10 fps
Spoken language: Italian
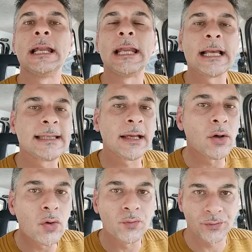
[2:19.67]
La
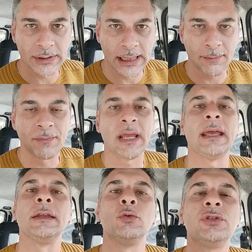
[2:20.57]
seconda
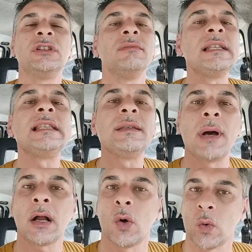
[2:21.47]
ed
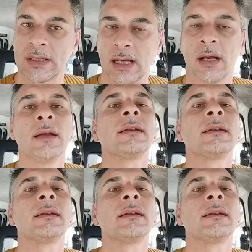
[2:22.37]
ultimissima cosa